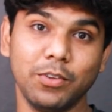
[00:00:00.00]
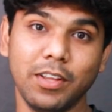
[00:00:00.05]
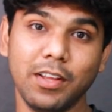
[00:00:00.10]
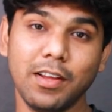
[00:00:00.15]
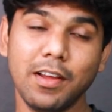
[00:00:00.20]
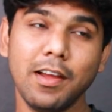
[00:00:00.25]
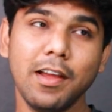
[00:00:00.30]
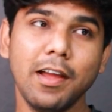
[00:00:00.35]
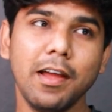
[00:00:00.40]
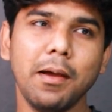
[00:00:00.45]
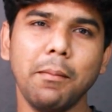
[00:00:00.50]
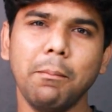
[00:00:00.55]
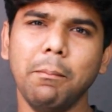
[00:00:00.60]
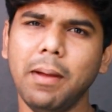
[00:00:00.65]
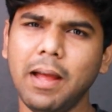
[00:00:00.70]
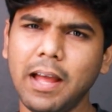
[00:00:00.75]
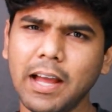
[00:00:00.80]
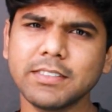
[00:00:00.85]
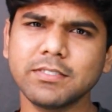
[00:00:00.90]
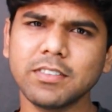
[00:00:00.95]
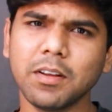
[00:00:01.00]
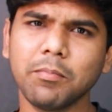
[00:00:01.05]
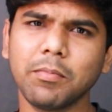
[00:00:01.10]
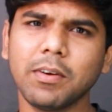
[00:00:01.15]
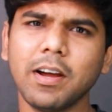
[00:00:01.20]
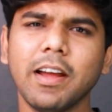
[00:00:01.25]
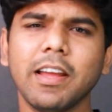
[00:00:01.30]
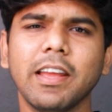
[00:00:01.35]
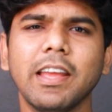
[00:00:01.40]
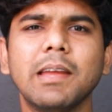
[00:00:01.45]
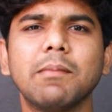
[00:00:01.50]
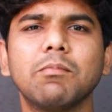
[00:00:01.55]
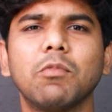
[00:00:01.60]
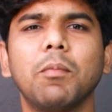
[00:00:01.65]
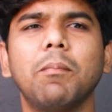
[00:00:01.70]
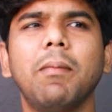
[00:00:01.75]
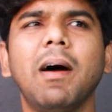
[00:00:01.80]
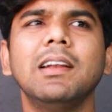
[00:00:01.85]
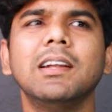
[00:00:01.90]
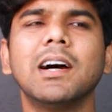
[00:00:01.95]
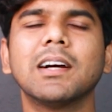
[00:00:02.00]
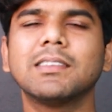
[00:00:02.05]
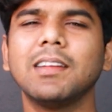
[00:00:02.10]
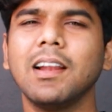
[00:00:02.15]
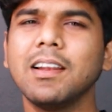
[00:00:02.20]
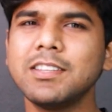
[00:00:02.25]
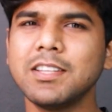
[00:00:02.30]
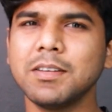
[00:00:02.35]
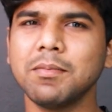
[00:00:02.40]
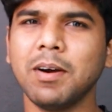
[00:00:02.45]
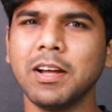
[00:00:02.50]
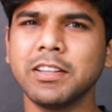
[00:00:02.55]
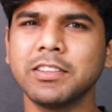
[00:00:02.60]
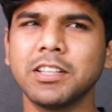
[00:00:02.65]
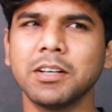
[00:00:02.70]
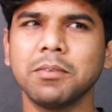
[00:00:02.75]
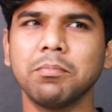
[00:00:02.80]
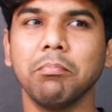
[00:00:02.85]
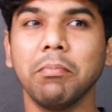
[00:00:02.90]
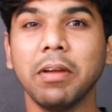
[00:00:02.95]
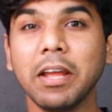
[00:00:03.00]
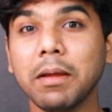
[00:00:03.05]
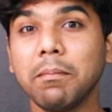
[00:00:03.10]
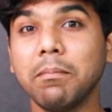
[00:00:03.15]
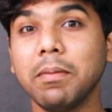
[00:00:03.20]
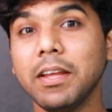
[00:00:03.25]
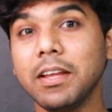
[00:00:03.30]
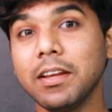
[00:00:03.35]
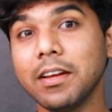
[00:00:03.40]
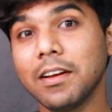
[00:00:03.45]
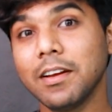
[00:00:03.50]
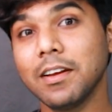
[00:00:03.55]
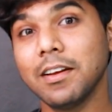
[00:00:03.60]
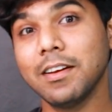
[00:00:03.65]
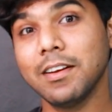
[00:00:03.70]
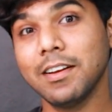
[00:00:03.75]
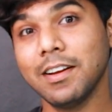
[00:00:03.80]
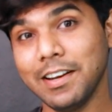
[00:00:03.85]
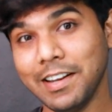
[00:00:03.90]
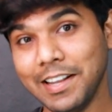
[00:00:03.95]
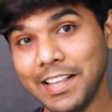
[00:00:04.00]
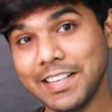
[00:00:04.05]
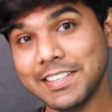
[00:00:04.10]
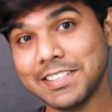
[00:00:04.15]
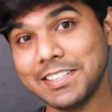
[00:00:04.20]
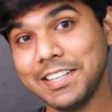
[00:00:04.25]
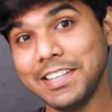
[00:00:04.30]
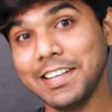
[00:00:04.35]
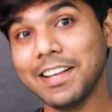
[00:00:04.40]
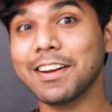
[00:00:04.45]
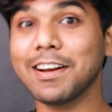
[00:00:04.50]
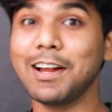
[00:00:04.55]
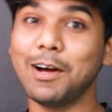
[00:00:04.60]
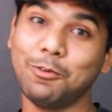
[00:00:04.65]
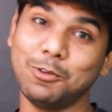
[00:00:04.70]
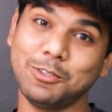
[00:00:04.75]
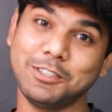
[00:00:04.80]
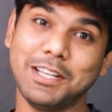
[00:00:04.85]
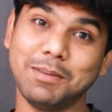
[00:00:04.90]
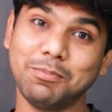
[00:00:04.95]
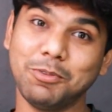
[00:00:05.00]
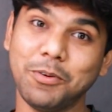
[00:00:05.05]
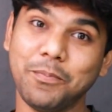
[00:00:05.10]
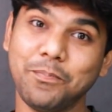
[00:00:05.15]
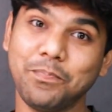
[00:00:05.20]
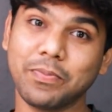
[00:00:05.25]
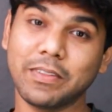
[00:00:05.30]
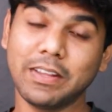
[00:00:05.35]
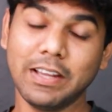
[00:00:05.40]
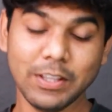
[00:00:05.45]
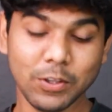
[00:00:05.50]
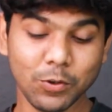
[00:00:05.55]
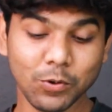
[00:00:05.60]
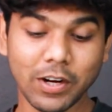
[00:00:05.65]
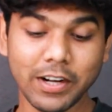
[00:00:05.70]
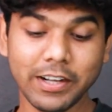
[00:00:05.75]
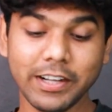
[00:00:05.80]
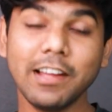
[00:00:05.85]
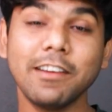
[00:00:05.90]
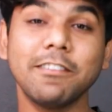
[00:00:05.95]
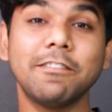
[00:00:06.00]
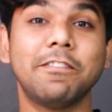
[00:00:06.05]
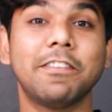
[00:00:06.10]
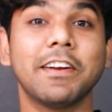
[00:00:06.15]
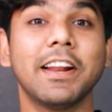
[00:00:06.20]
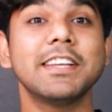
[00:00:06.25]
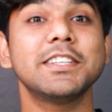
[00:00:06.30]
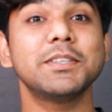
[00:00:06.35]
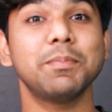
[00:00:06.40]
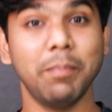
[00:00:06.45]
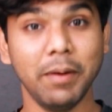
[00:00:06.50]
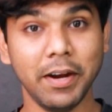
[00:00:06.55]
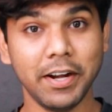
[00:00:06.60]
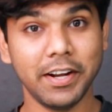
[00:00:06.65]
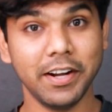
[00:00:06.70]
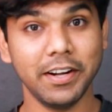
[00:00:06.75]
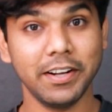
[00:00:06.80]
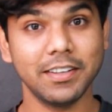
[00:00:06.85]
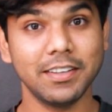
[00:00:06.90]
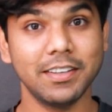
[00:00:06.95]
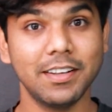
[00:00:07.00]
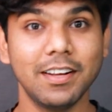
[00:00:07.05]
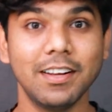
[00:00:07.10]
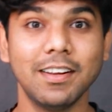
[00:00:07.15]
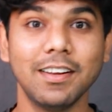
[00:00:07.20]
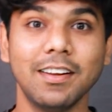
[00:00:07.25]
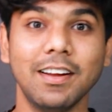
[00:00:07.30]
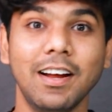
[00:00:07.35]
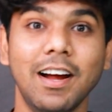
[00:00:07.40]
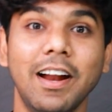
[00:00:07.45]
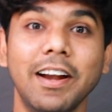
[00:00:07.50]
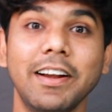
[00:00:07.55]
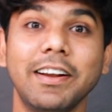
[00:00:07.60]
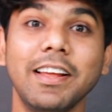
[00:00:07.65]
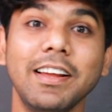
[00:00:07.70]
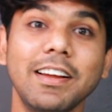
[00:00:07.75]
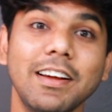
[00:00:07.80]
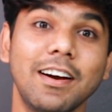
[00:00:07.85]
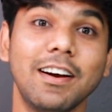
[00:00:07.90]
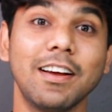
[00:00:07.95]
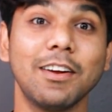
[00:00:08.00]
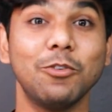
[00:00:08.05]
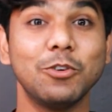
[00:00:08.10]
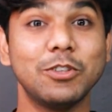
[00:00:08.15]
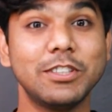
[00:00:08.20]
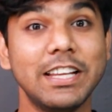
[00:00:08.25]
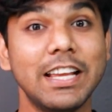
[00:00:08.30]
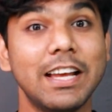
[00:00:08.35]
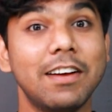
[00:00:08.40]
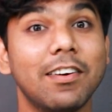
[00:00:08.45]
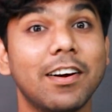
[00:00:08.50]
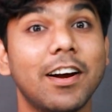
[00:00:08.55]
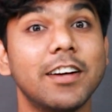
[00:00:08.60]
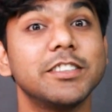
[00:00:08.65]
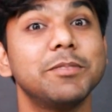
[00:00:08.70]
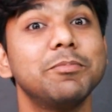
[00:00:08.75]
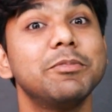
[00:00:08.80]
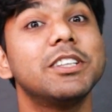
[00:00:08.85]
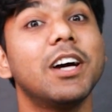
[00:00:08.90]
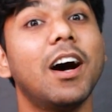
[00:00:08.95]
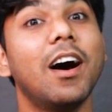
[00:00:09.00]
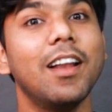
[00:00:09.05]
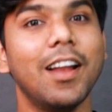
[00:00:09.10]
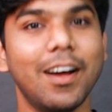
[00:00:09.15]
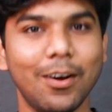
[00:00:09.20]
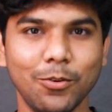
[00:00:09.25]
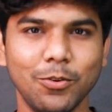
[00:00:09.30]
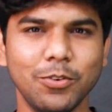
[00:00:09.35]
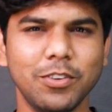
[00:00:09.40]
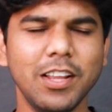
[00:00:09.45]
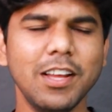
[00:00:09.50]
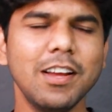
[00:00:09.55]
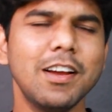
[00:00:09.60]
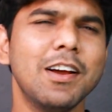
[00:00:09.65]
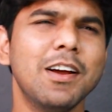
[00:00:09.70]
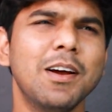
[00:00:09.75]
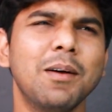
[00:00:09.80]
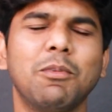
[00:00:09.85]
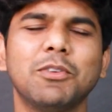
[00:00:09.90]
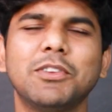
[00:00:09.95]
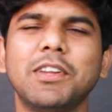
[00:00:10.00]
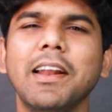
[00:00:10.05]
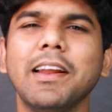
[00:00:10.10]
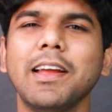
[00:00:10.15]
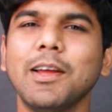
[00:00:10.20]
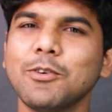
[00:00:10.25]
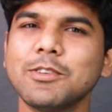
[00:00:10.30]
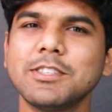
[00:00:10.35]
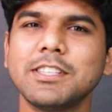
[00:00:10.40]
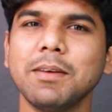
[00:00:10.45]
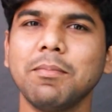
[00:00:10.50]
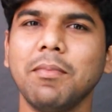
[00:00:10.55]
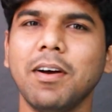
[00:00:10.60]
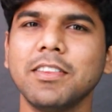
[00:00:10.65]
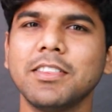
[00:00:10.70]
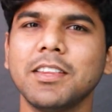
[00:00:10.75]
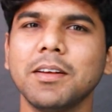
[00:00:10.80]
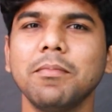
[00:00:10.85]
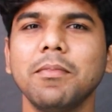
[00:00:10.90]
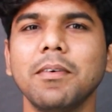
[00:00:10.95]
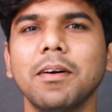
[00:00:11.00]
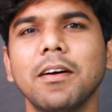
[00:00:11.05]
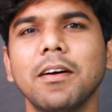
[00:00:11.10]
ఉంది మ్యాక్సిమంగా ఈ మొబైల్ నాకు తెలిసి మాత్రం మేబీ నెక్స్ట్ ఇయర్ రావచ్చేమో ఎందుకంటే ఫ్రెష్ పేటెంట్ అంటే వచ్చే అవకాశం చాలా ఉంది మొత్తానికి వస్తే మాత్రం